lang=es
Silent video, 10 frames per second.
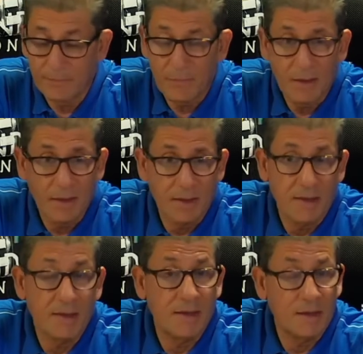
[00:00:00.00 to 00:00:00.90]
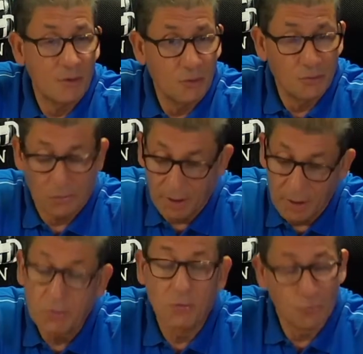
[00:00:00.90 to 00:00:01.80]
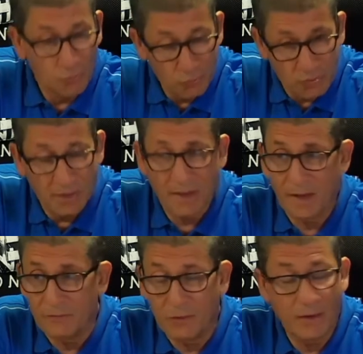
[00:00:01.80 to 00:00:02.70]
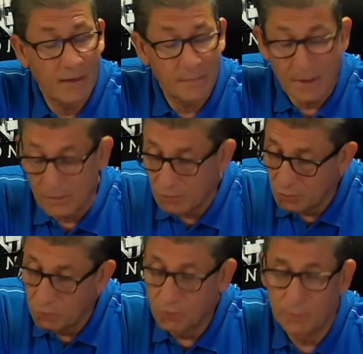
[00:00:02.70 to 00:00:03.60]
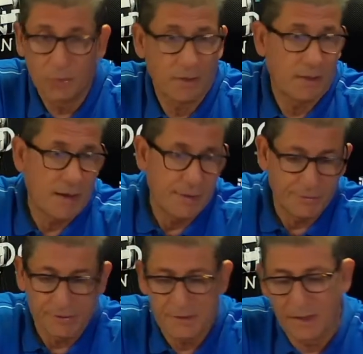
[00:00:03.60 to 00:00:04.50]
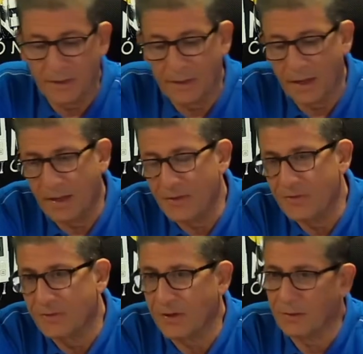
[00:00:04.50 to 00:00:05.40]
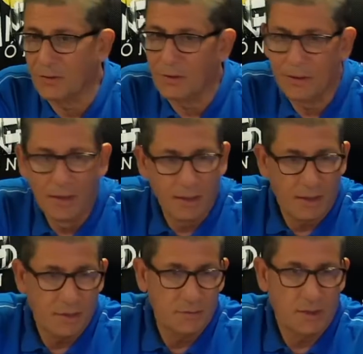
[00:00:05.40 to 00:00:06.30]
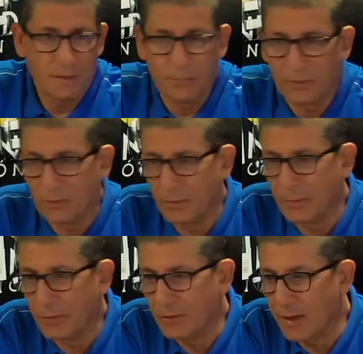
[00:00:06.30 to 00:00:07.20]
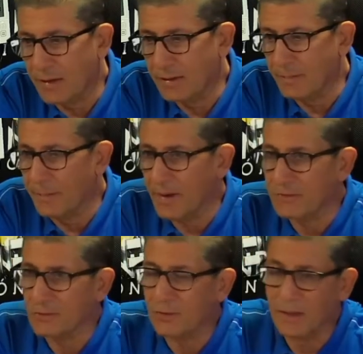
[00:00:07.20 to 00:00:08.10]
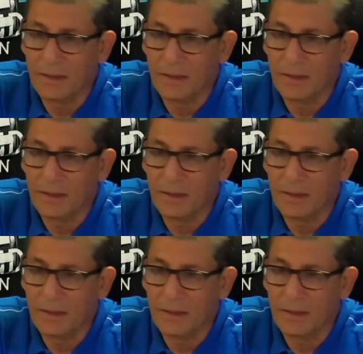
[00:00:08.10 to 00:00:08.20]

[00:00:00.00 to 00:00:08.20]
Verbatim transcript: Y con, un tira y afloje de Germán duro, porque claro, decían en Nariño que, no, que era un aeropuerto muy importante, en Pasto, que,